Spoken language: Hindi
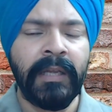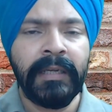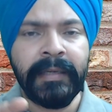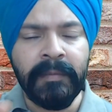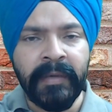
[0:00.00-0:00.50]

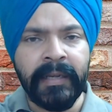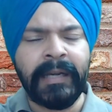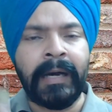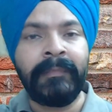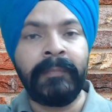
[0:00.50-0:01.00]
लेकिन मेरे
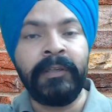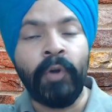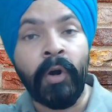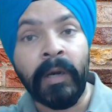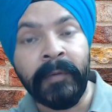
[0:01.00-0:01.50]
काम में अभी
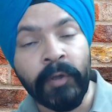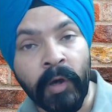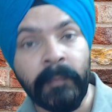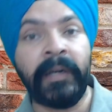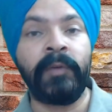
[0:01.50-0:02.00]
नौ कमरे
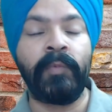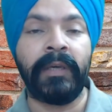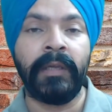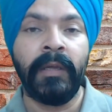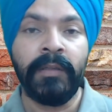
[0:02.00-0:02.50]
और पड़े हुए हैं